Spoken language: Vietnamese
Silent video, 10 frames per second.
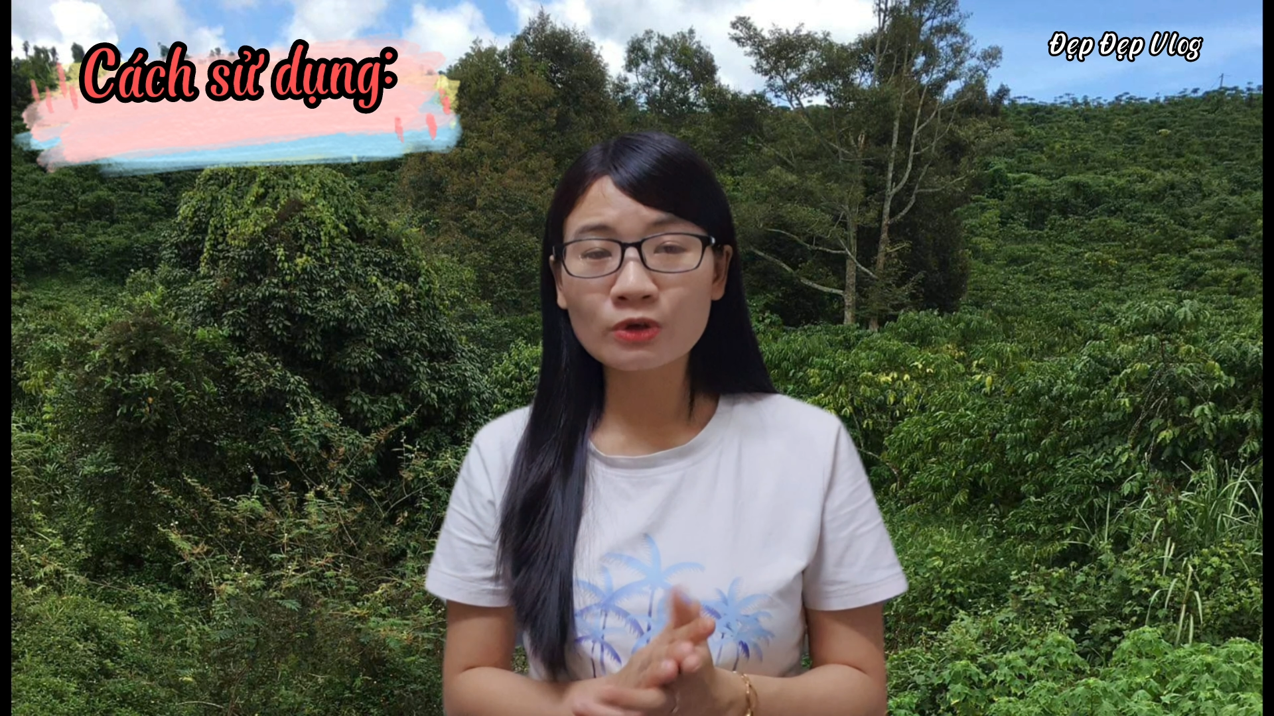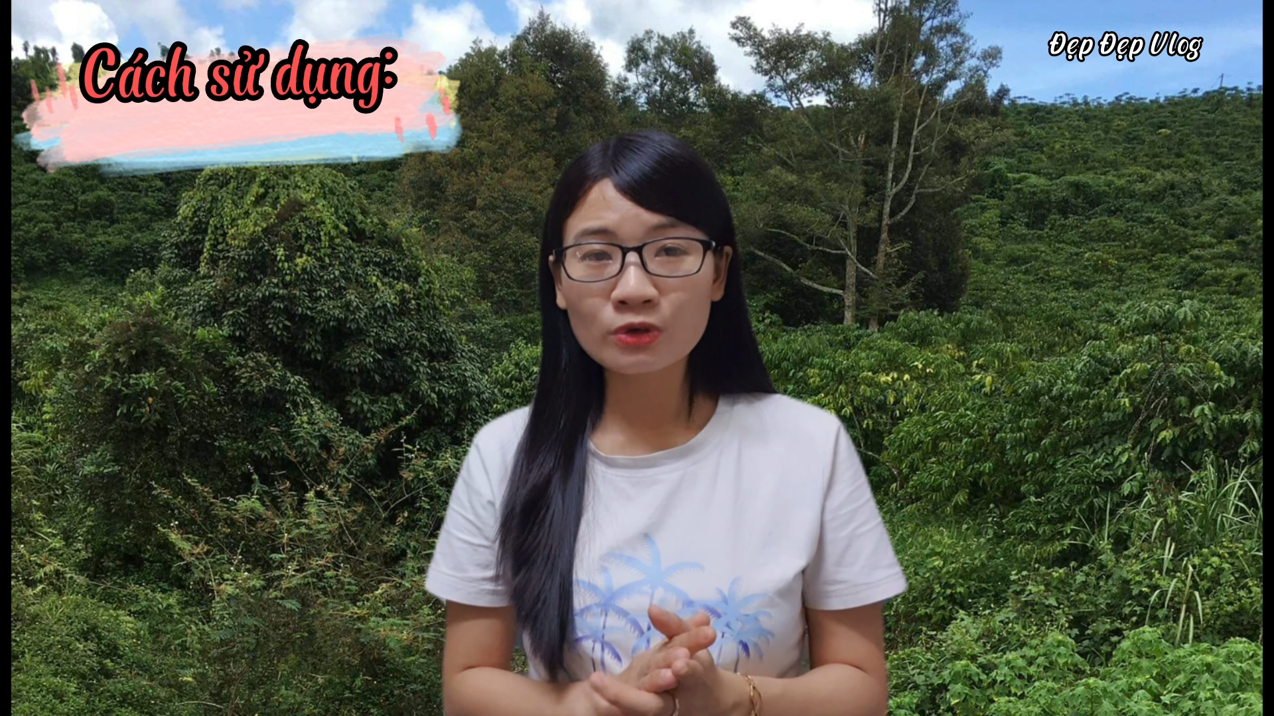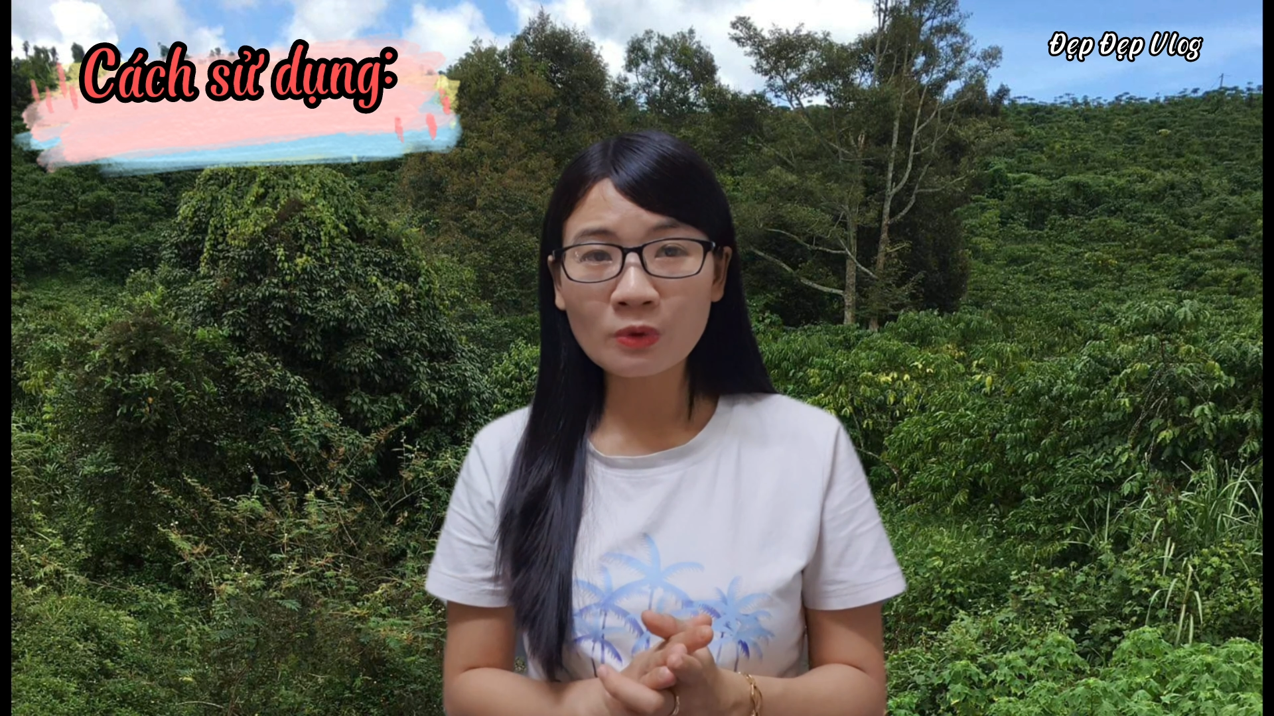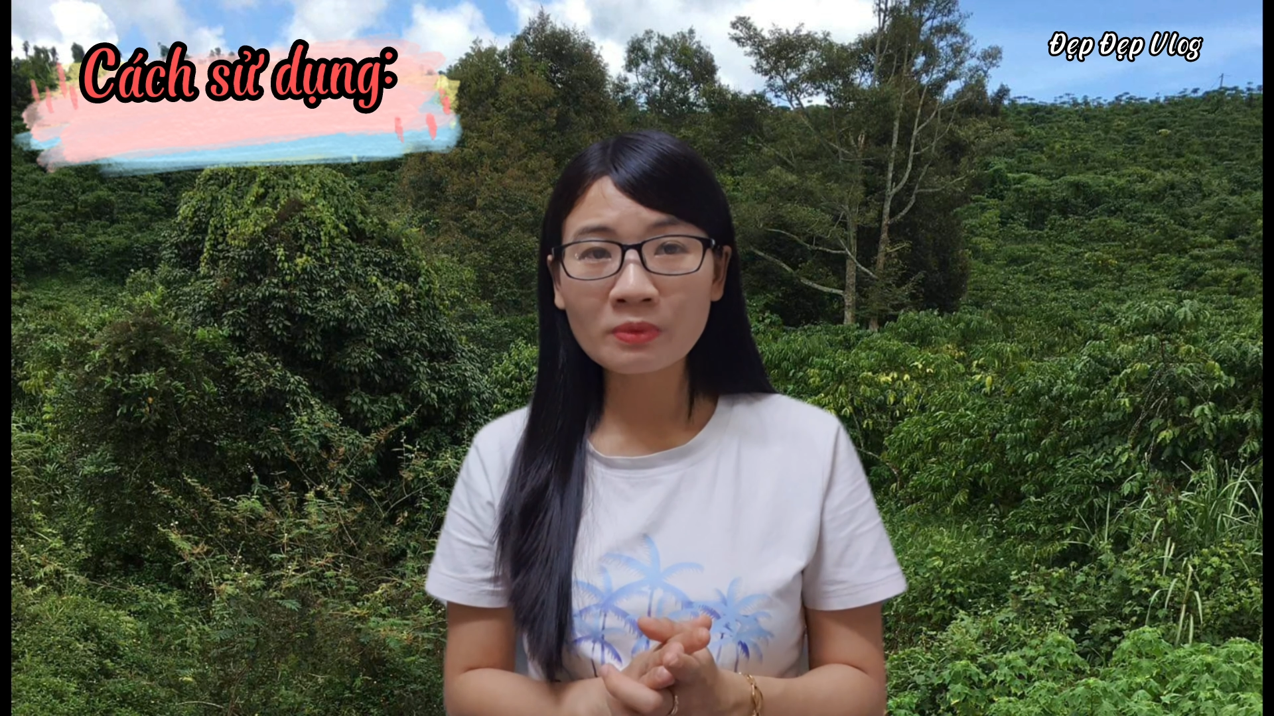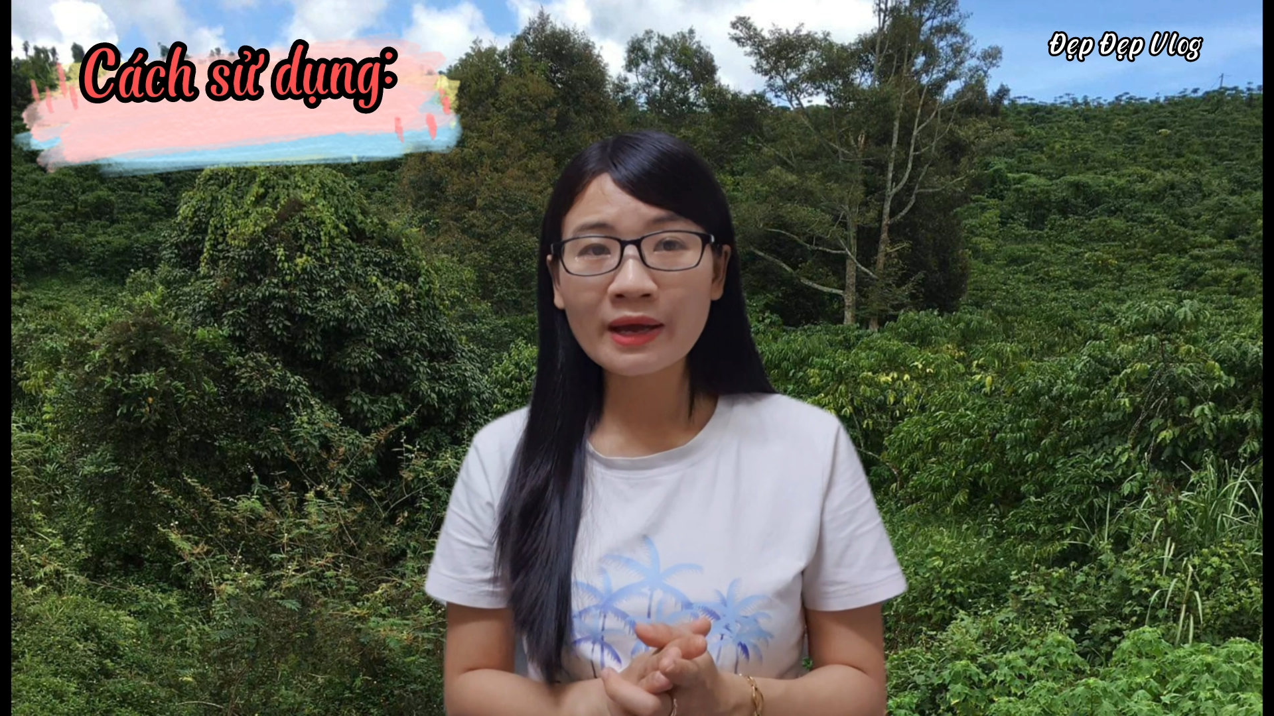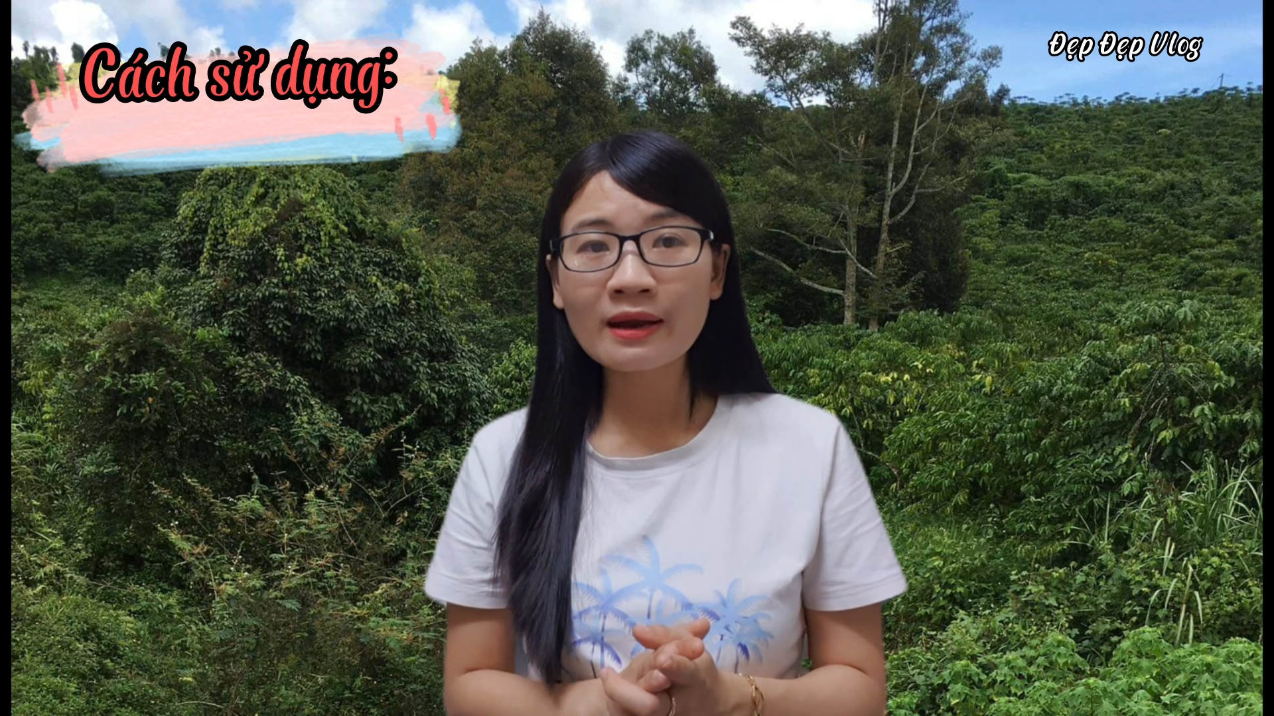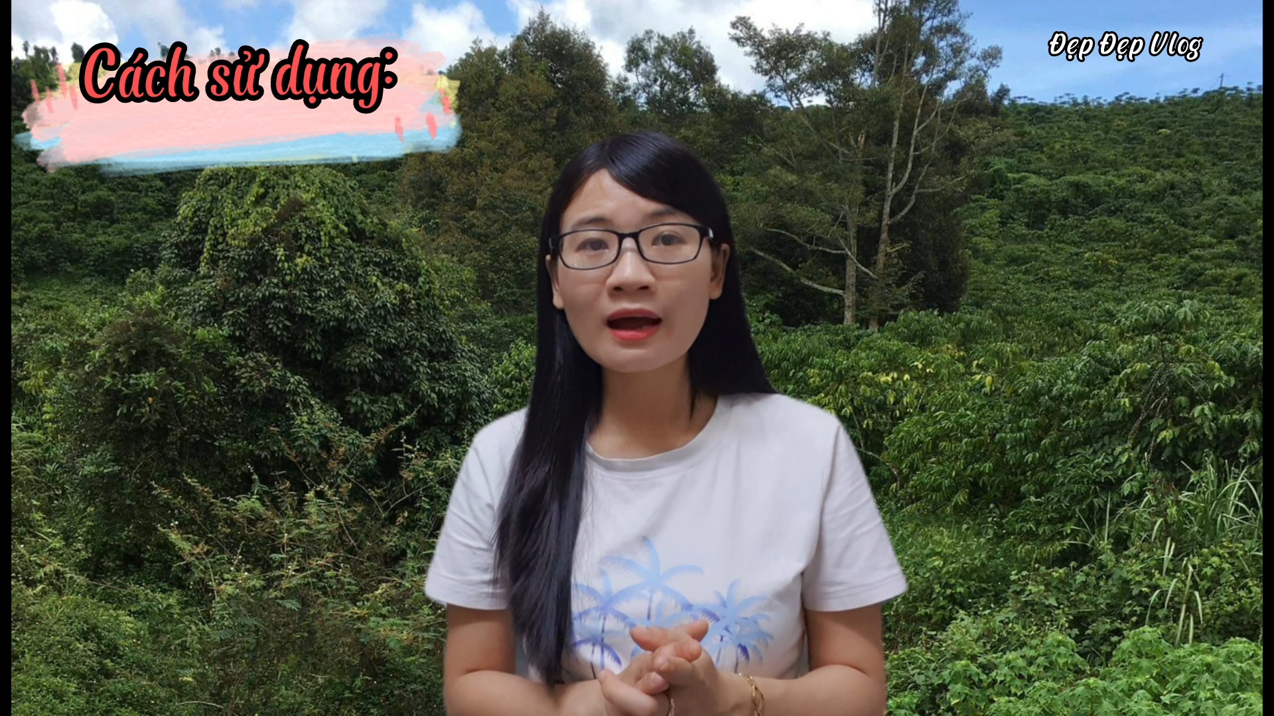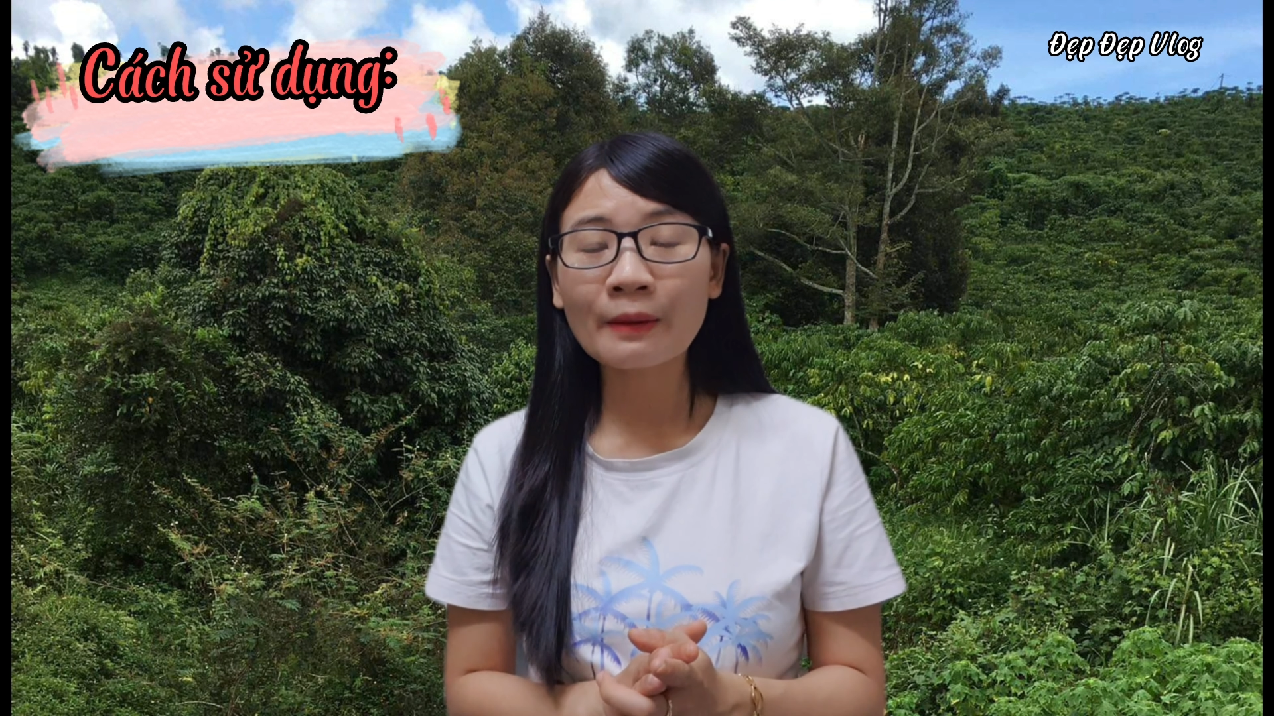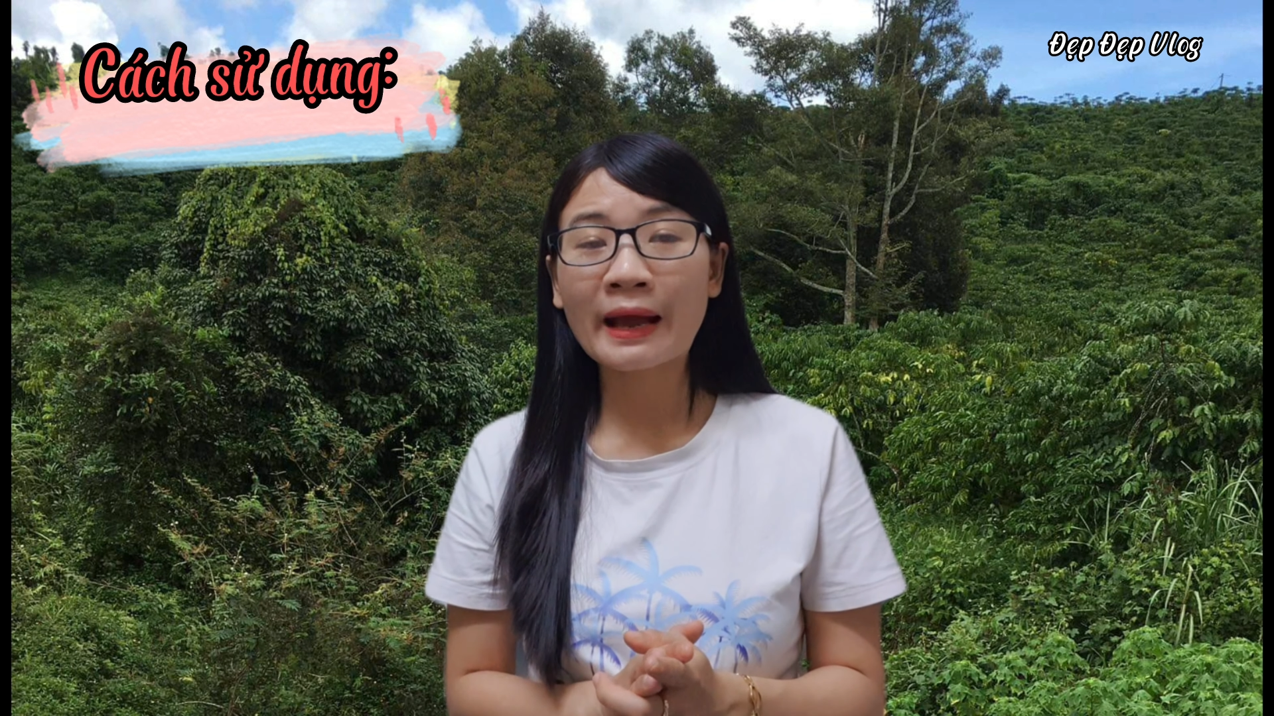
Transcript: dụng kết hợp